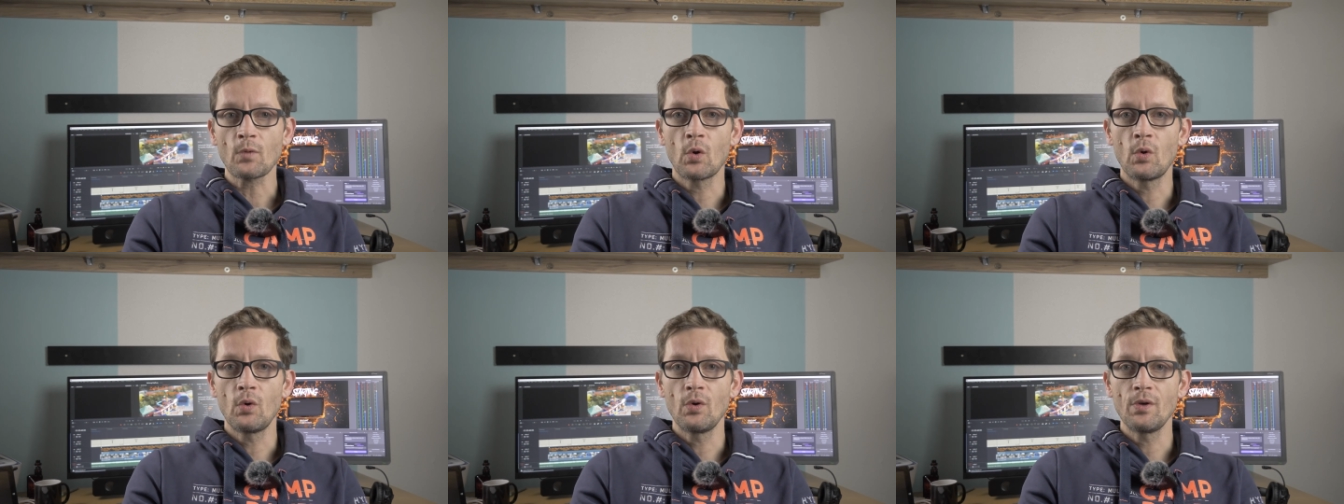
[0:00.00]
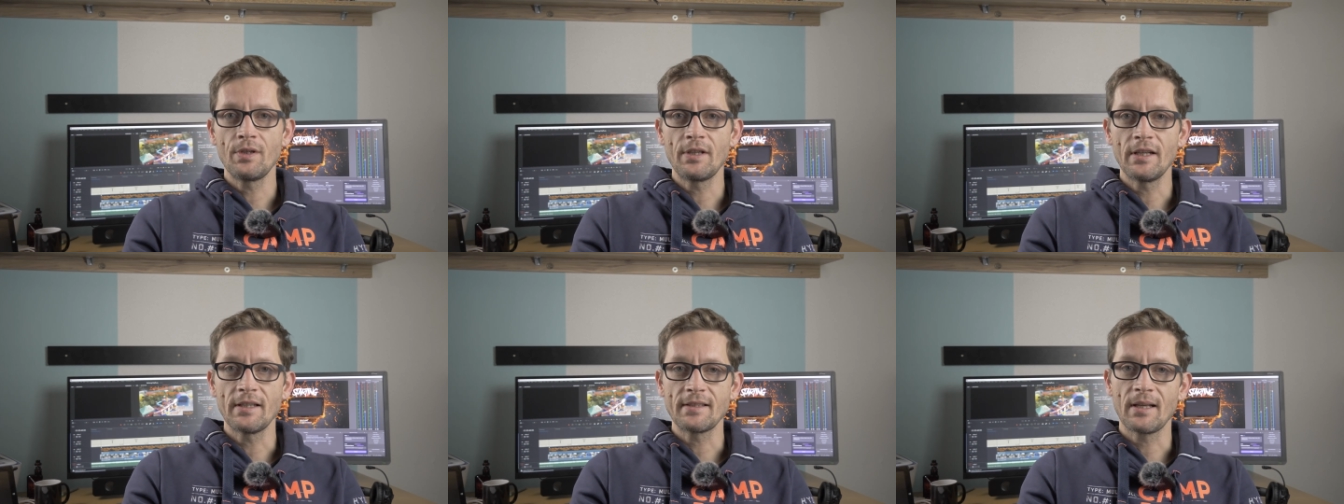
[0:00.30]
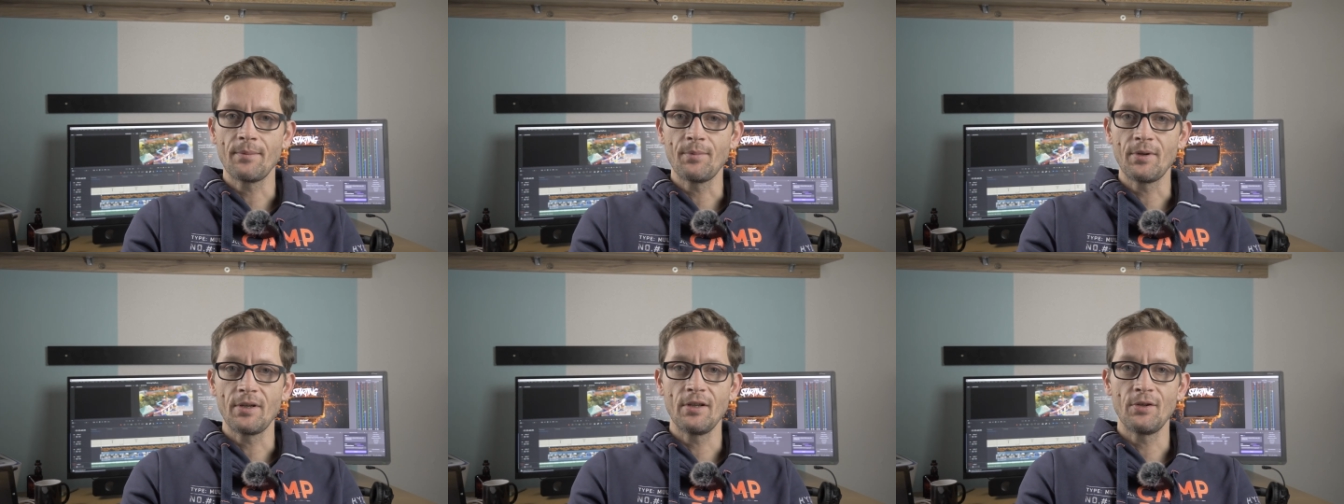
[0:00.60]
Und jetzt
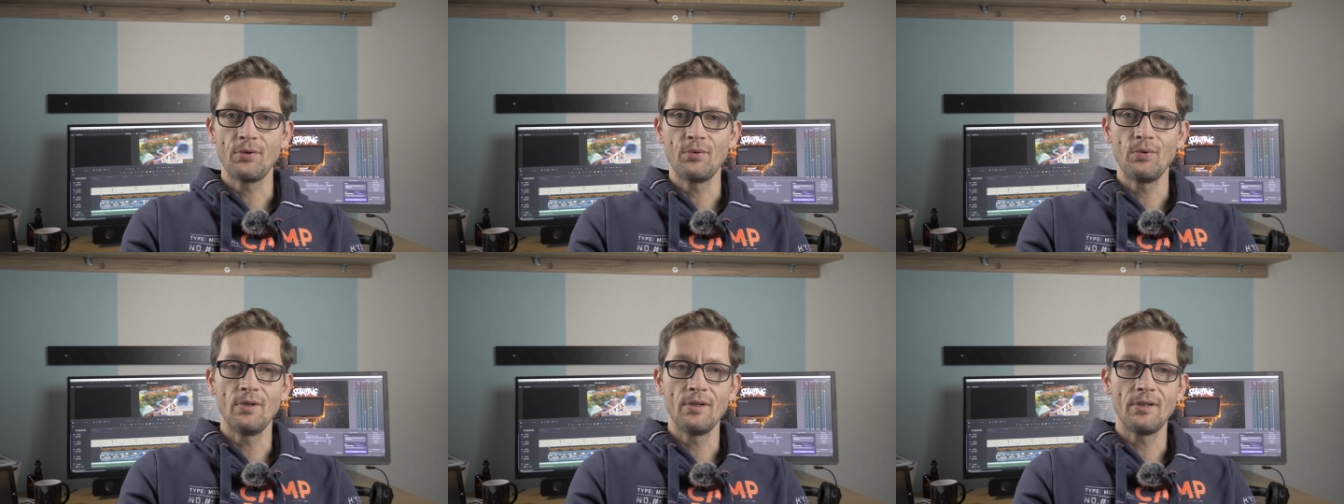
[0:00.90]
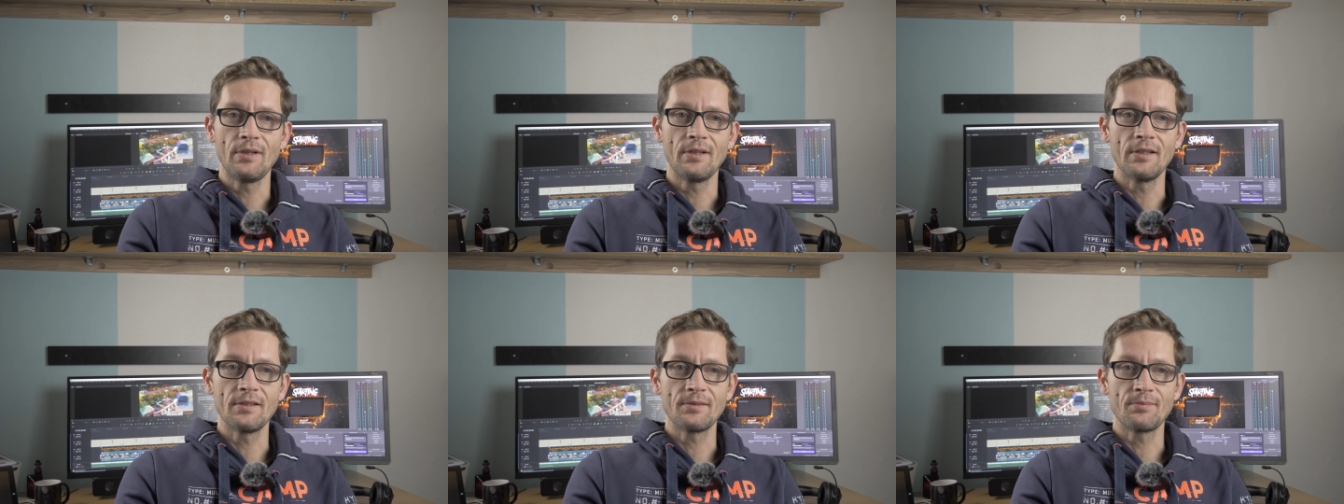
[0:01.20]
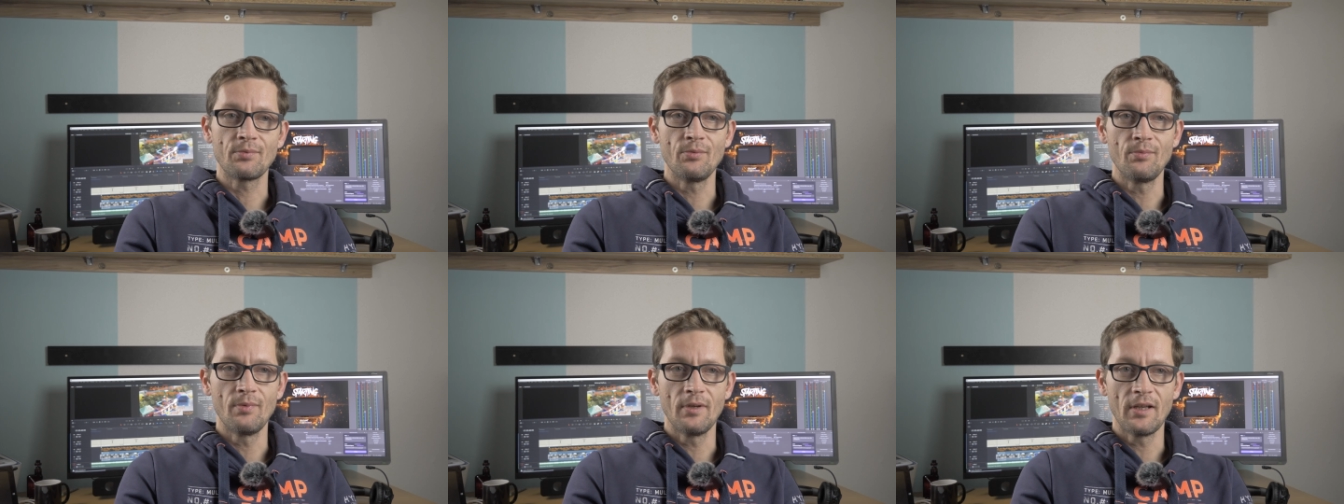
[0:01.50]
habe ich natürlich das
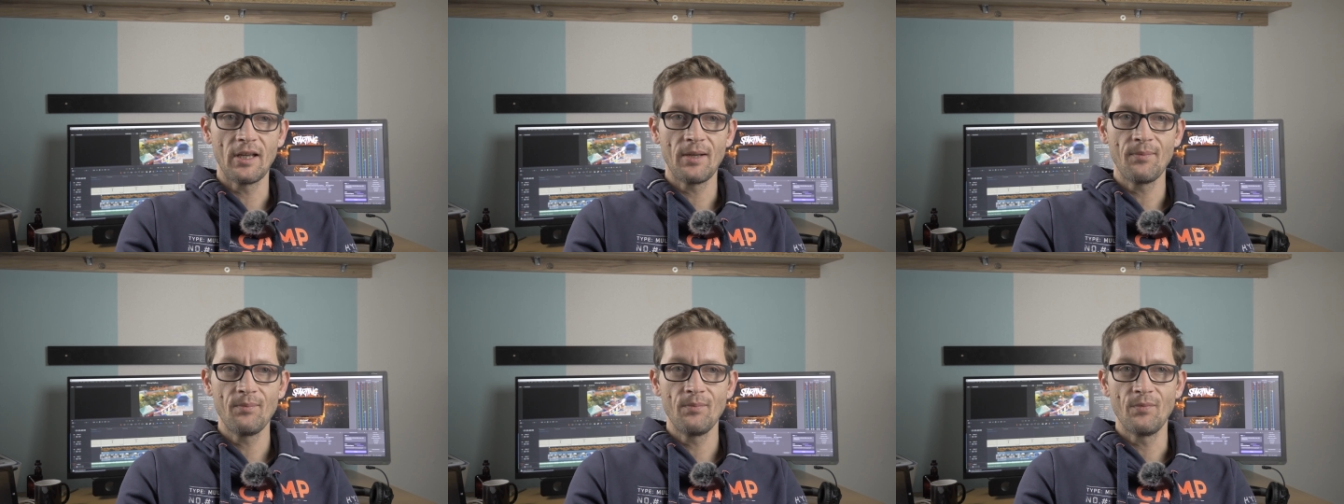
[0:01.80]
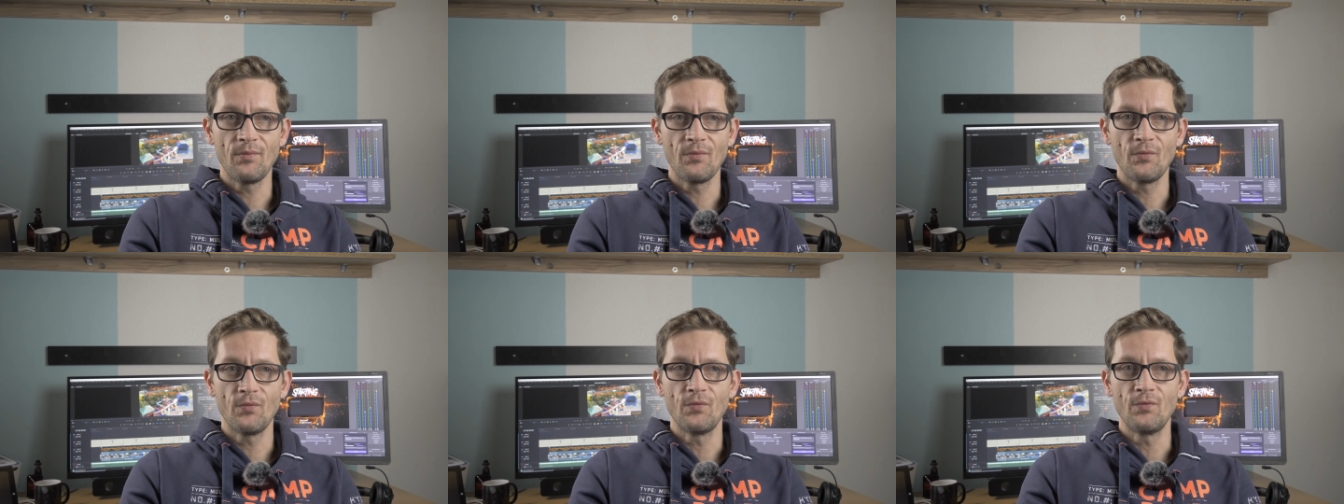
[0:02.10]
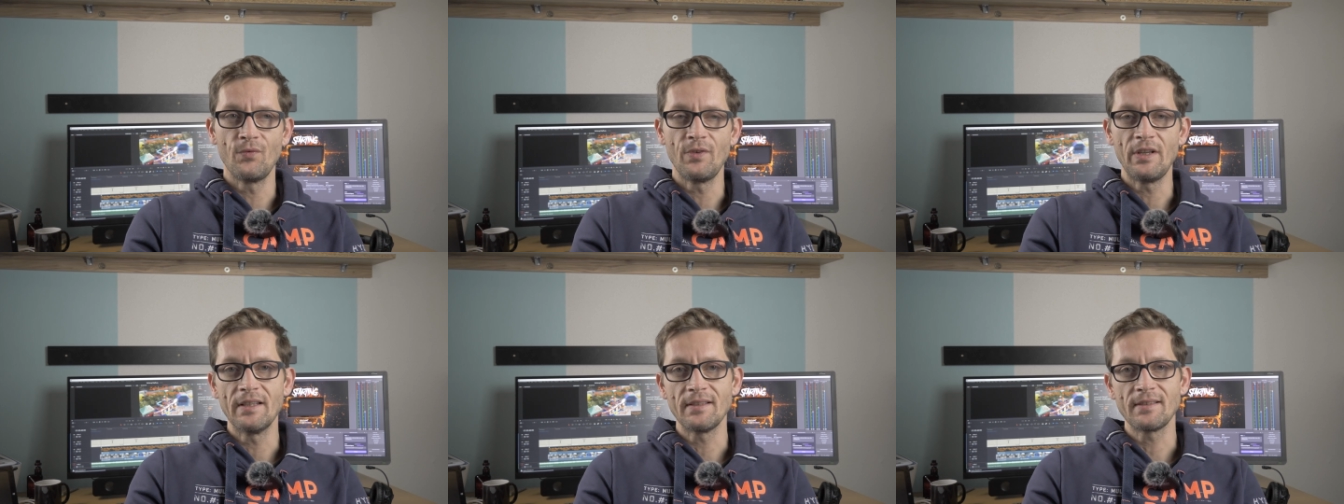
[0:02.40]
Problem,
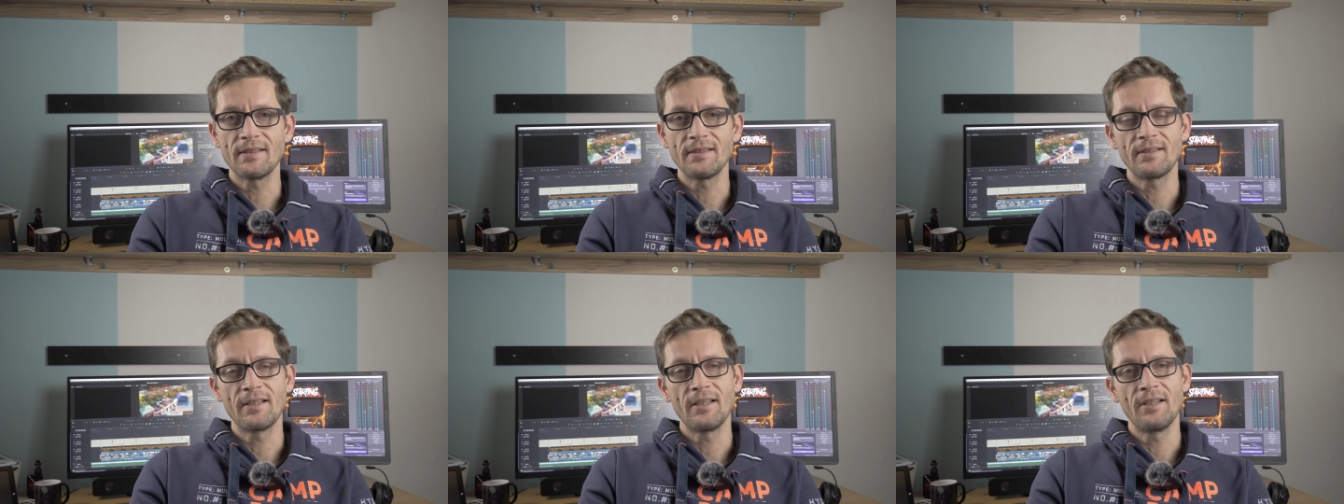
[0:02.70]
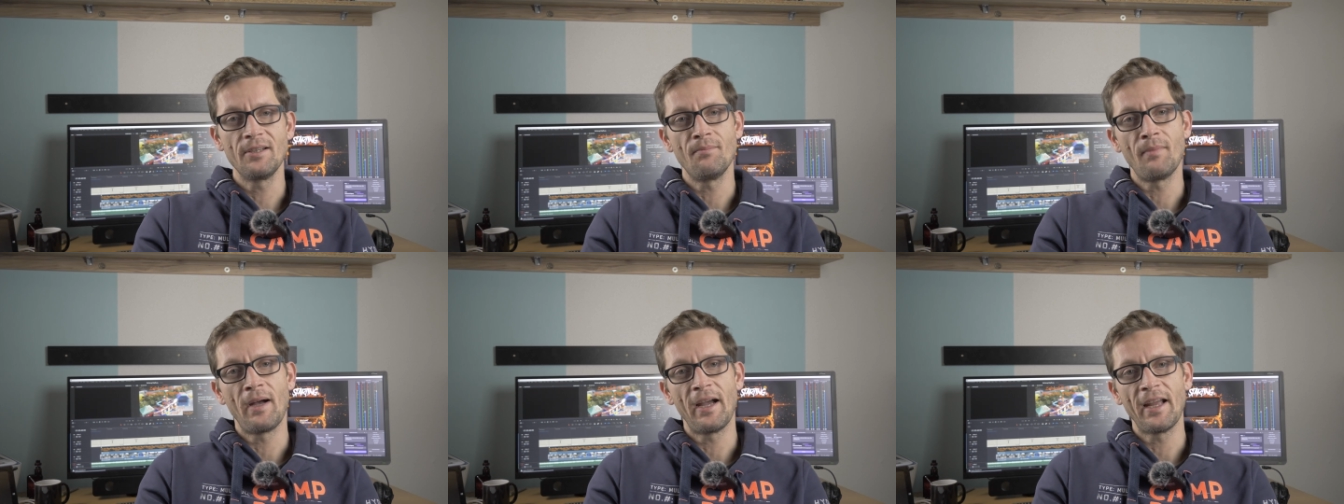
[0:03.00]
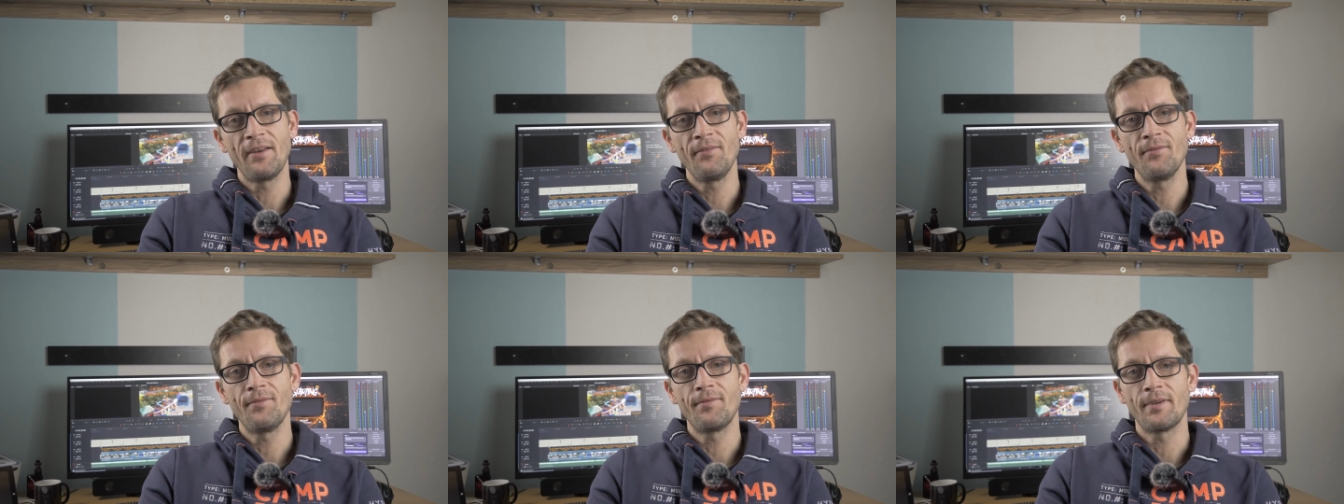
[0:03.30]
wie ist es denn in
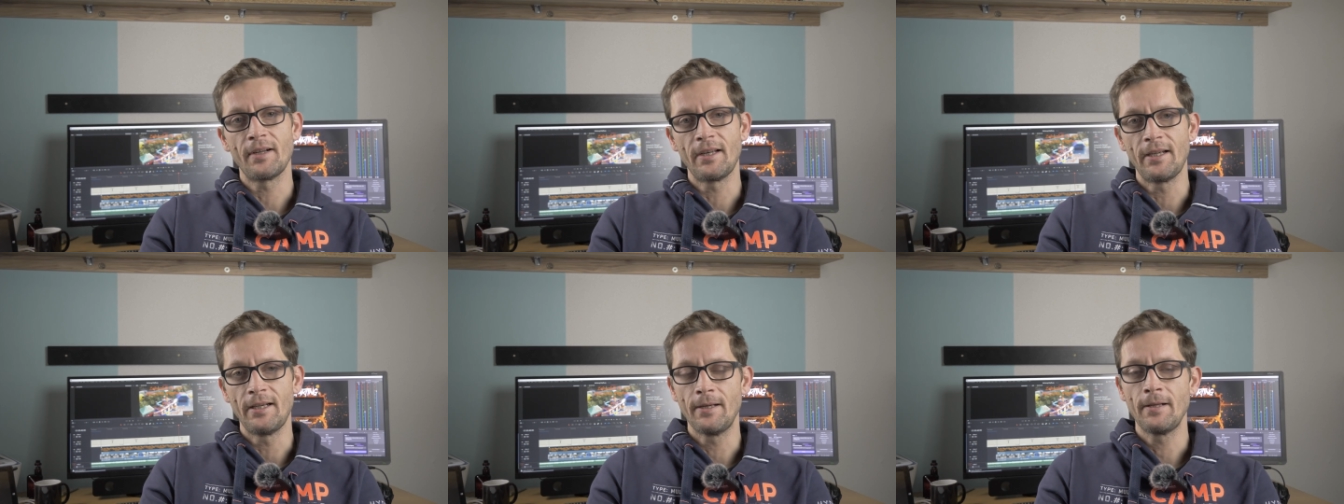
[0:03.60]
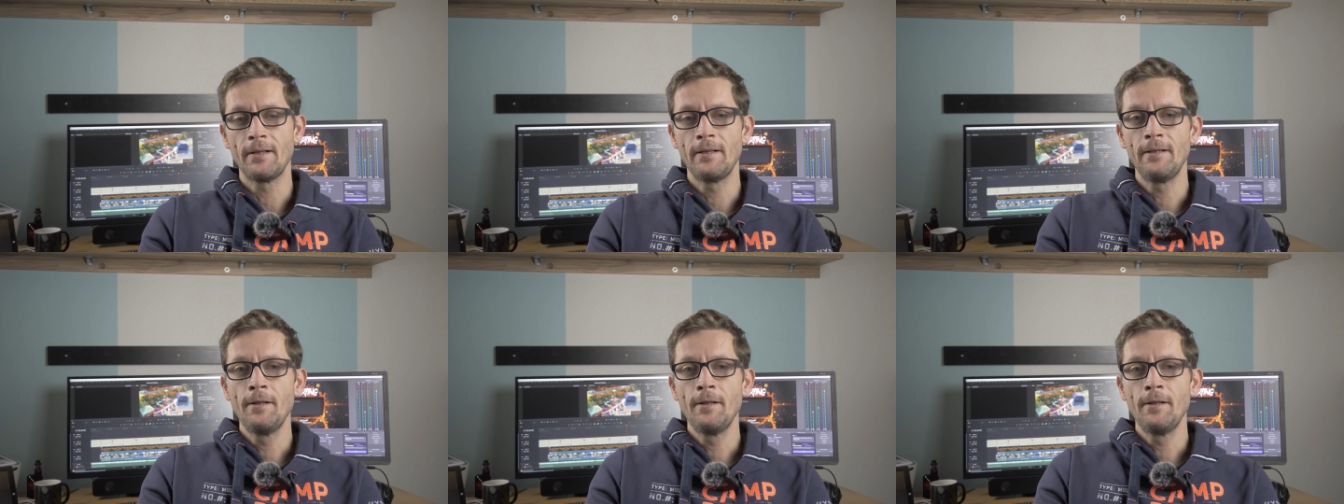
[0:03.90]
meinem Fall?